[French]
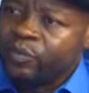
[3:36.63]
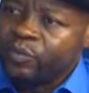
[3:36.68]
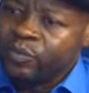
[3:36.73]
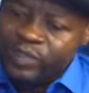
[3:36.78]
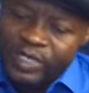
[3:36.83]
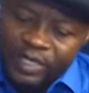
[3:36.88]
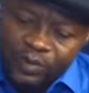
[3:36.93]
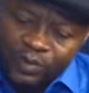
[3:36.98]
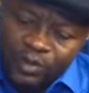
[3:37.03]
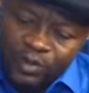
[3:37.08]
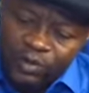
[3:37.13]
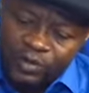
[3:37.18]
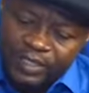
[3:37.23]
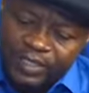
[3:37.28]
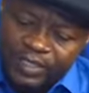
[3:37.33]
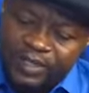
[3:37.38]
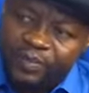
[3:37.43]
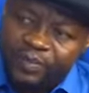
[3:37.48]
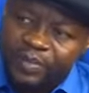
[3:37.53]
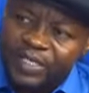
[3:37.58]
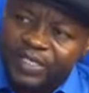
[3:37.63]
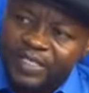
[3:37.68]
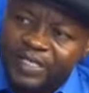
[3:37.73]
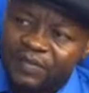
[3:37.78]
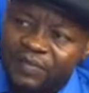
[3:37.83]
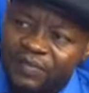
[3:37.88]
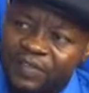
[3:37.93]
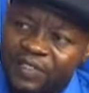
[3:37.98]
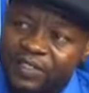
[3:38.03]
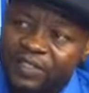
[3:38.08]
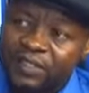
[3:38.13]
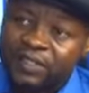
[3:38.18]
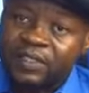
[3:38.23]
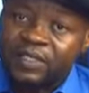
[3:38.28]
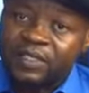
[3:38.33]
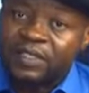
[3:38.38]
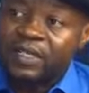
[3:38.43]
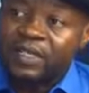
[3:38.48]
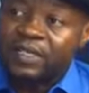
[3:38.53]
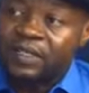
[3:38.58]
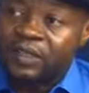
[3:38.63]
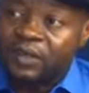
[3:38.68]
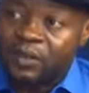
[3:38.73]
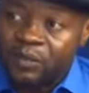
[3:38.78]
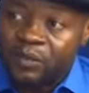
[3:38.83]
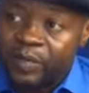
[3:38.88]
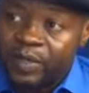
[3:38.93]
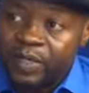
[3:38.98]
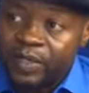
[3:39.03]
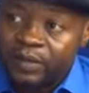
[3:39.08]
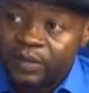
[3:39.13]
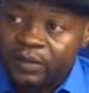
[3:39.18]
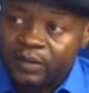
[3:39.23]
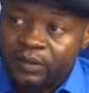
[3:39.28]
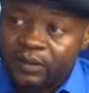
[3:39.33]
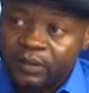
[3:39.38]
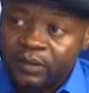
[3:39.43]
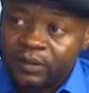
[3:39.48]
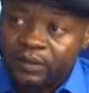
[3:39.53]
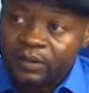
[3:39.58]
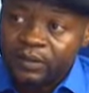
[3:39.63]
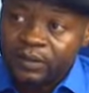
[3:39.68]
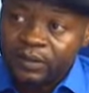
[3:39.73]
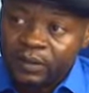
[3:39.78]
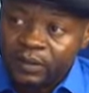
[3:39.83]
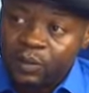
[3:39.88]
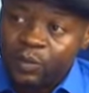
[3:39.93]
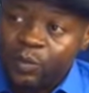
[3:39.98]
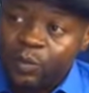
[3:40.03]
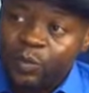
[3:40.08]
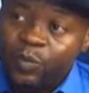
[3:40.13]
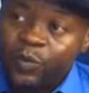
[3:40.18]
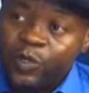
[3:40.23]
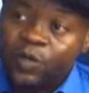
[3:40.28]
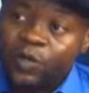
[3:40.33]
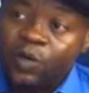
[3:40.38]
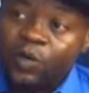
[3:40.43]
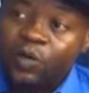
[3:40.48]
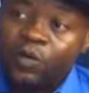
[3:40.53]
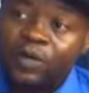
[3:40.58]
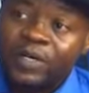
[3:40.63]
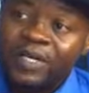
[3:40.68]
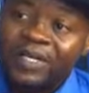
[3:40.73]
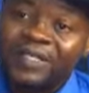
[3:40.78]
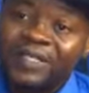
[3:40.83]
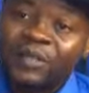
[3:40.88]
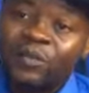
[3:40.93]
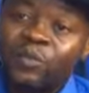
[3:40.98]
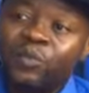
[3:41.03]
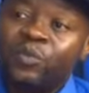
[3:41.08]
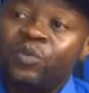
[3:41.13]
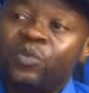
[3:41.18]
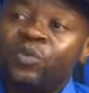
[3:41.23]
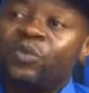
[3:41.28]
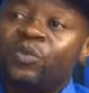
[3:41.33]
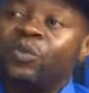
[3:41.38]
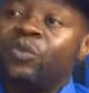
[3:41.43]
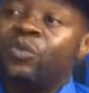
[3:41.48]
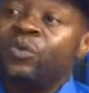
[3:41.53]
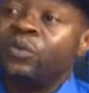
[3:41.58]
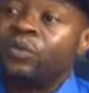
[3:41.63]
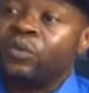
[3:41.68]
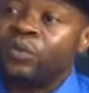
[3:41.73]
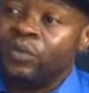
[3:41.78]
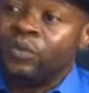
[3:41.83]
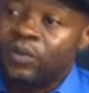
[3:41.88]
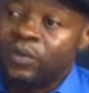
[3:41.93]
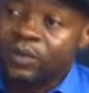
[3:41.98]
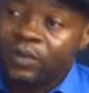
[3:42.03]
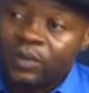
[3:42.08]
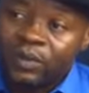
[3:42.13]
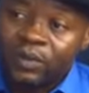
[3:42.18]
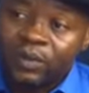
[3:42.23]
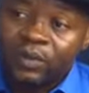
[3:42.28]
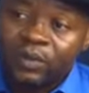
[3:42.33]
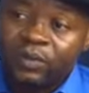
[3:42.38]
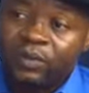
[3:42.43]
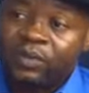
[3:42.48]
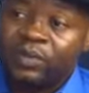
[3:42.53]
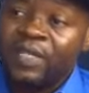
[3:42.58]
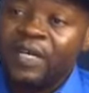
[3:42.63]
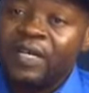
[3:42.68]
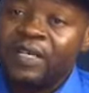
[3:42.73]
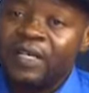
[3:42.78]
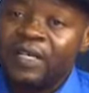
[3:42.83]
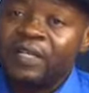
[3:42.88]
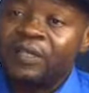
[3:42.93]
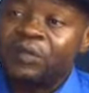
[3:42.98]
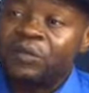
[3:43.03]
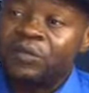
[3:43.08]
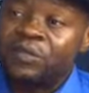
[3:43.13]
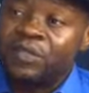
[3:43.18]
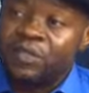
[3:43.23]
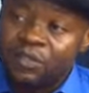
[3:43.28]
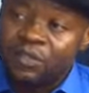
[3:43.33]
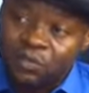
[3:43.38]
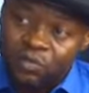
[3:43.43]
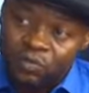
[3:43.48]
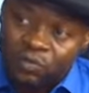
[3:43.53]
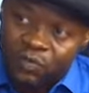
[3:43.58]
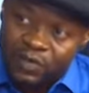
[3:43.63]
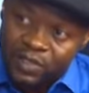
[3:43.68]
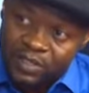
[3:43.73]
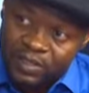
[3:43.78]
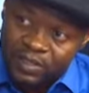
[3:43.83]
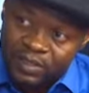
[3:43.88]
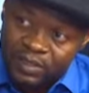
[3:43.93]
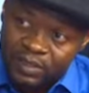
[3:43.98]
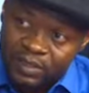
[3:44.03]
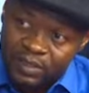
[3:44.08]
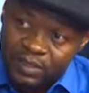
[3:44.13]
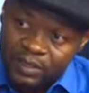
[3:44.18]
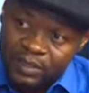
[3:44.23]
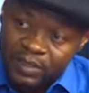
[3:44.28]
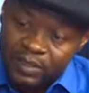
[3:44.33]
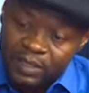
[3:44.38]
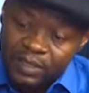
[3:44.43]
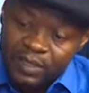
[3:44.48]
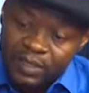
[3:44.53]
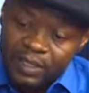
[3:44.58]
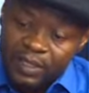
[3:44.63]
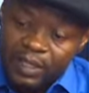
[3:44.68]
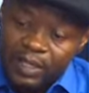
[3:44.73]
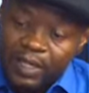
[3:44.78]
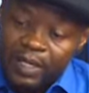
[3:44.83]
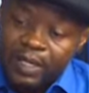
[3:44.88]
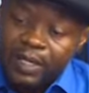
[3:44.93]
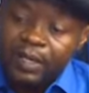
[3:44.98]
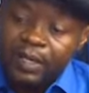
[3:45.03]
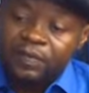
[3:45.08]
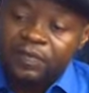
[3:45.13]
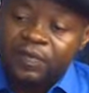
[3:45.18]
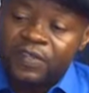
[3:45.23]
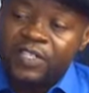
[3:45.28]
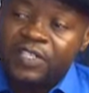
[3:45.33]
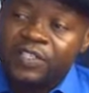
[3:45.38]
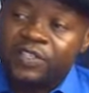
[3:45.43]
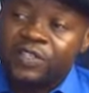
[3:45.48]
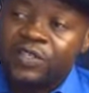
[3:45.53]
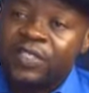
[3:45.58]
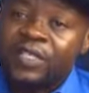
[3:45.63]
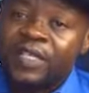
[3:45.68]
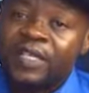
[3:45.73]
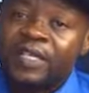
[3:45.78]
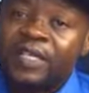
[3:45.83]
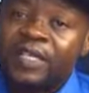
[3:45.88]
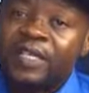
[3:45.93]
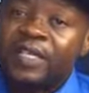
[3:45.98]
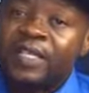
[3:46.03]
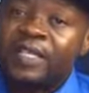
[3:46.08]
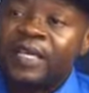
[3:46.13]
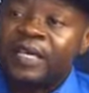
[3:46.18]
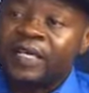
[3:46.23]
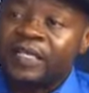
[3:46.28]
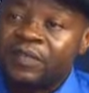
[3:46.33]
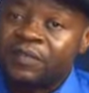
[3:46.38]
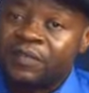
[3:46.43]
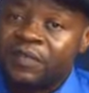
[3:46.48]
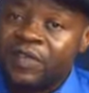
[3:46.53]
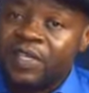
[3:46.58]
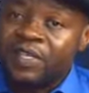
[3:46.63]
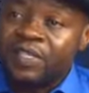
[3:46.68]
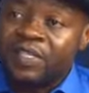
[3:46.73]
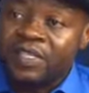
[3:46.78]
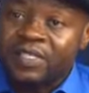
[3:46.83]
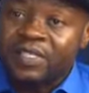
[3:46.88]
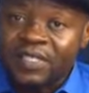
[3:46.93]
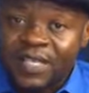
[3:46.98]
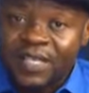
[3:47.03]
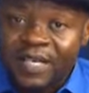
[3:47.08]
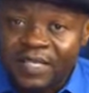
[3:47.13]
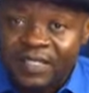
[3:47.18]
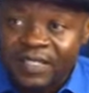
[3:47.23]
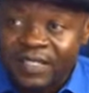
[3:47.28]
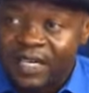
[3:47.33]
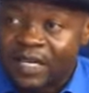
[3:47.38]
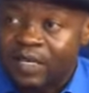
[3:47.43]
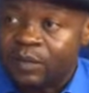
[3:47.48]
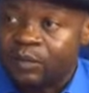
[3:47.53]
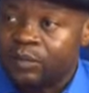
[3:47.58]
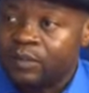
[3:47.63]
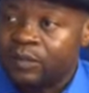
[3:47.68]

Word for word: D'abord, l'IDP, a fait 37 ans de combat. Le peuple congolais, c'est plus de autant d'années aussi de souffrance. Et Félix Tshisekedi est arrivé sans armes.